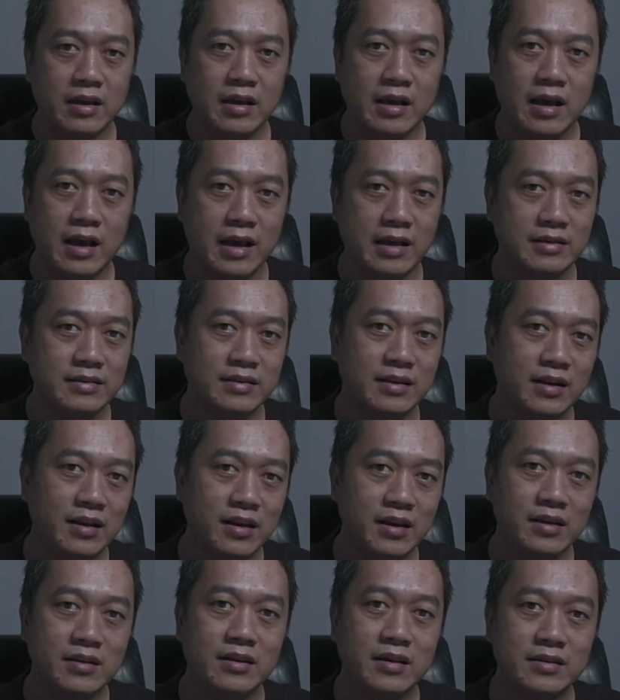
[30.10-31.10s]
hasil
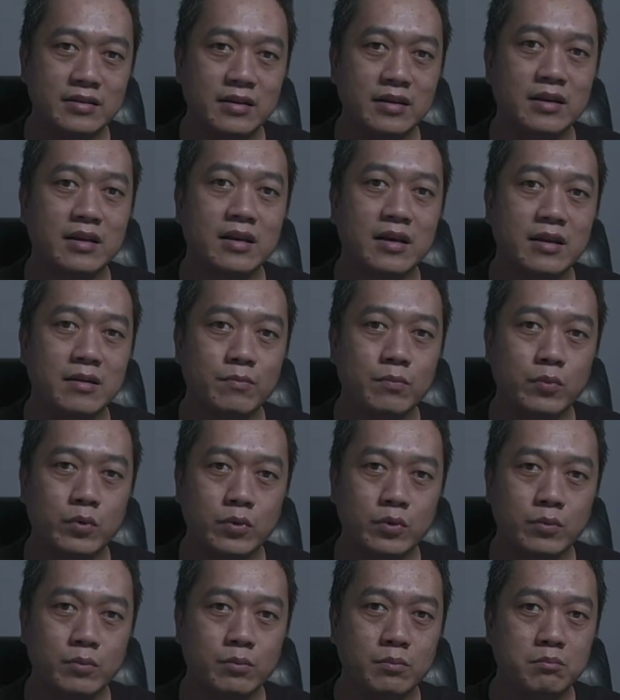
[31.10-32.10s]
yang dihasilkan
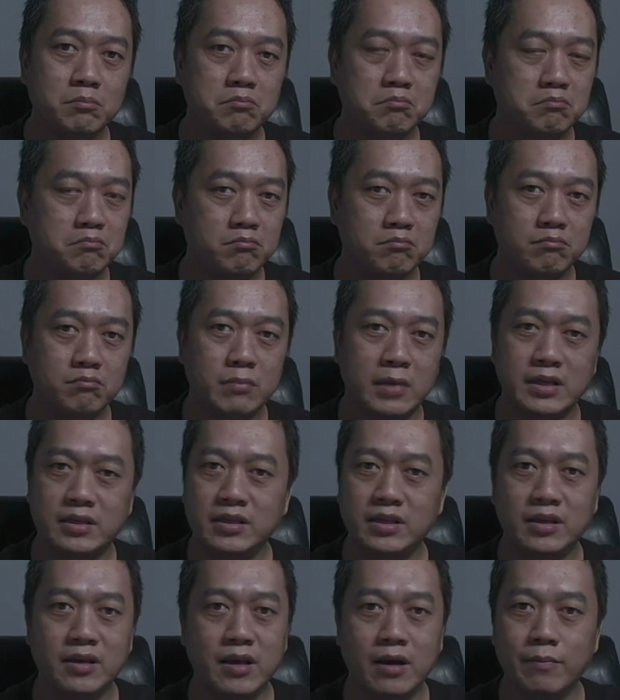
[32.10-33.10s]
pun
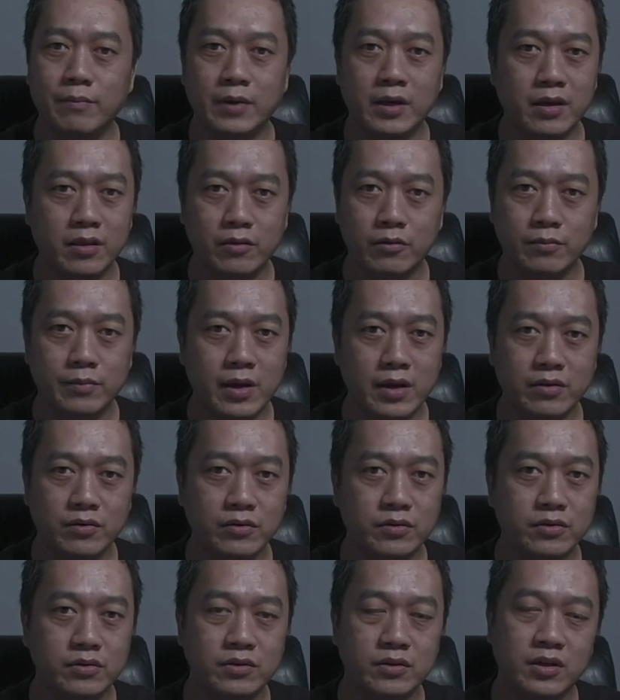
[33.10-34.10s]
masih nggak begitu
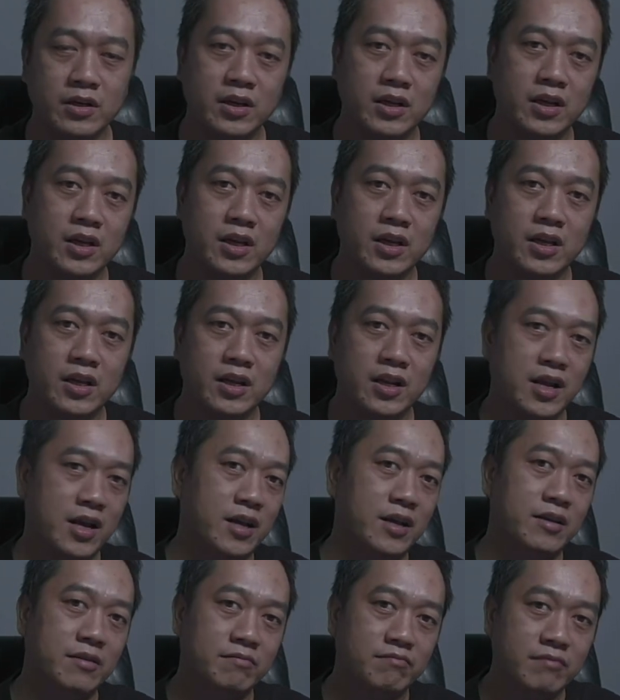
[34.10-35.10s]
bagus.
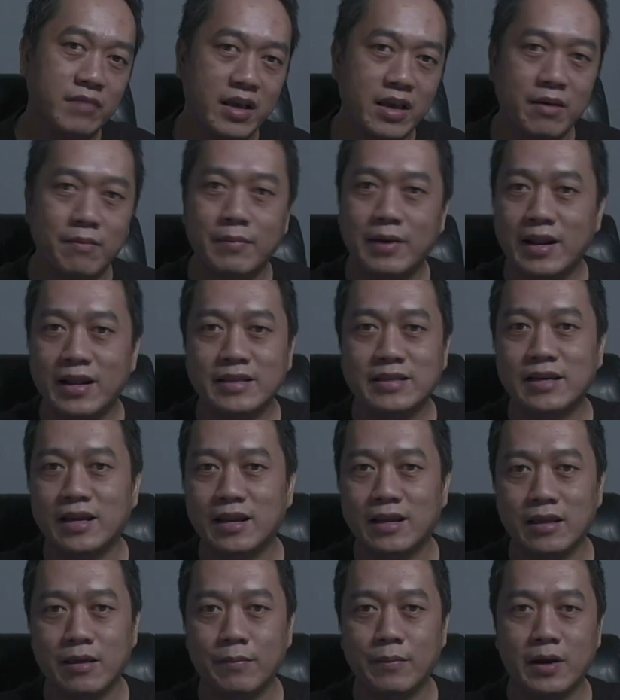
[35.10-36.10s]
Nah, bagaimana
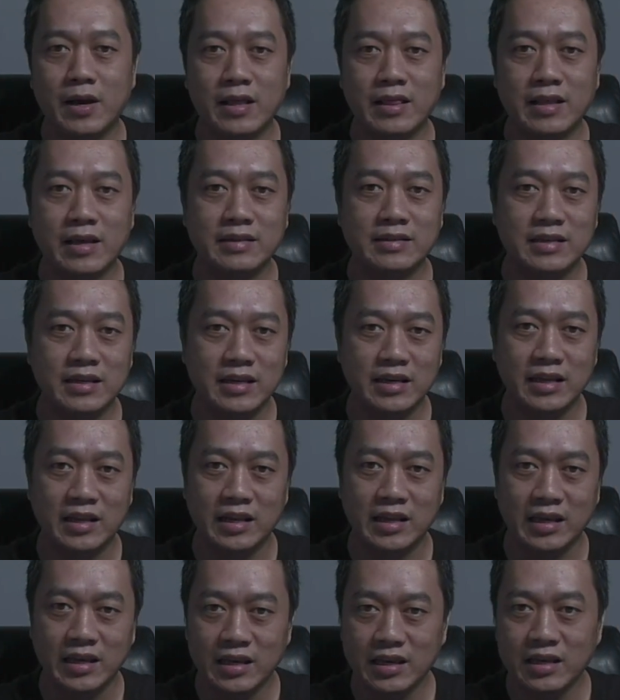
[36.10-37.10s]
caranya mengatasi
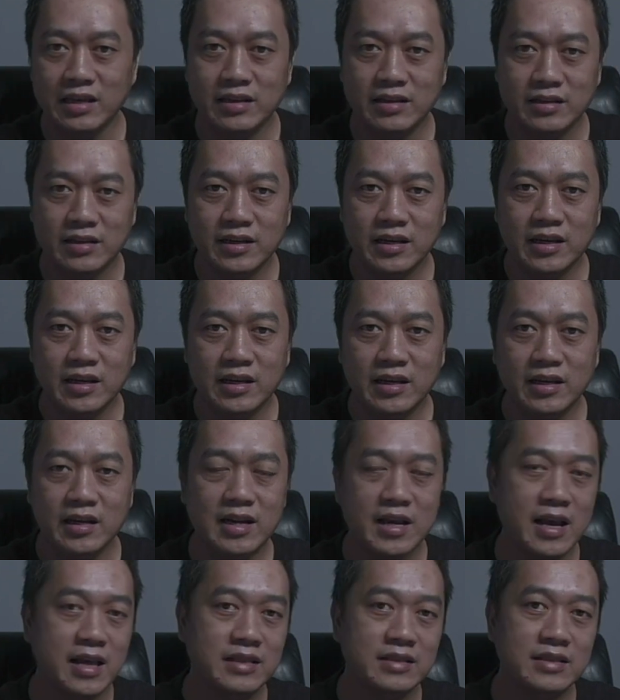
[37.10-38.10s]
ini?
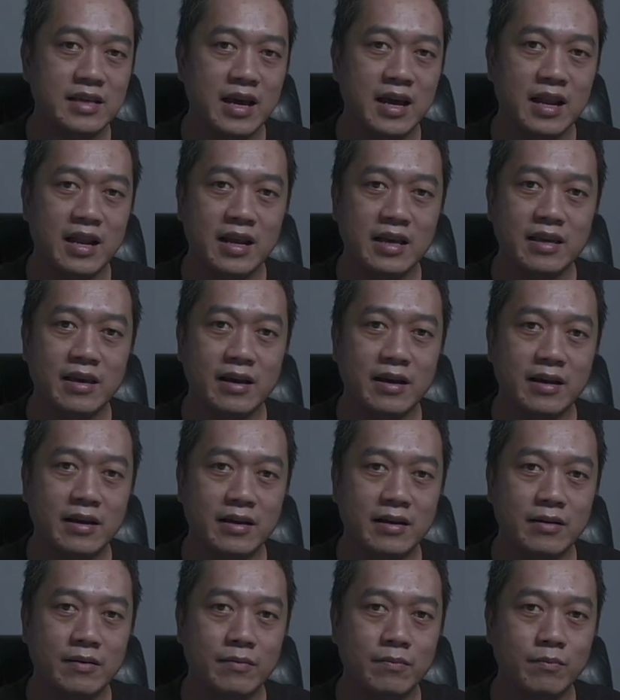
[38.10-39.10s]
Dengan cara
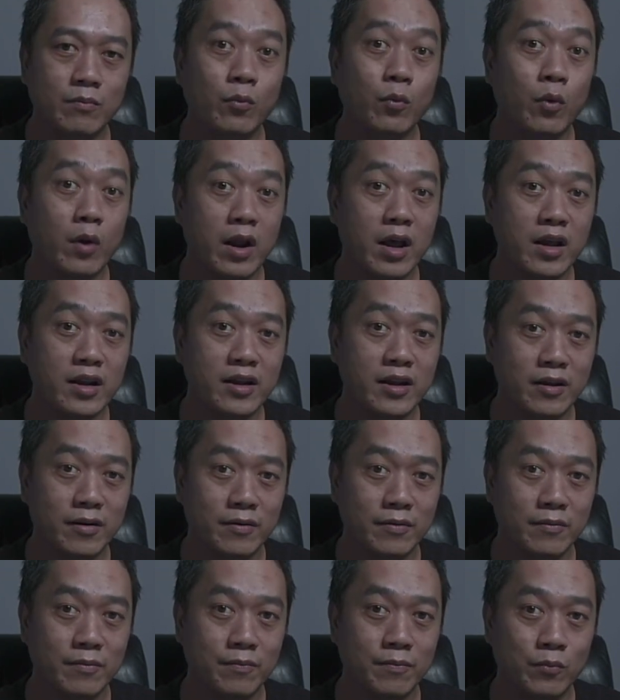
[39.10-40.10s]
yang murah
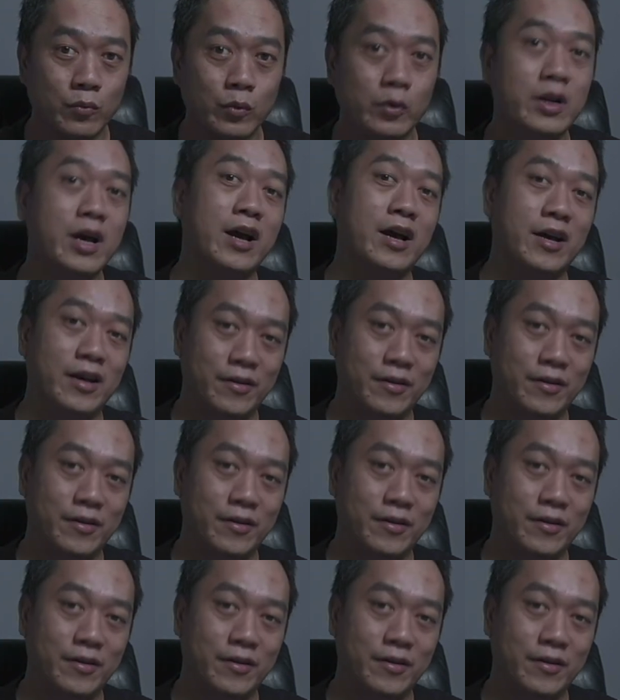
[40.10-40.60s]
dan mudah.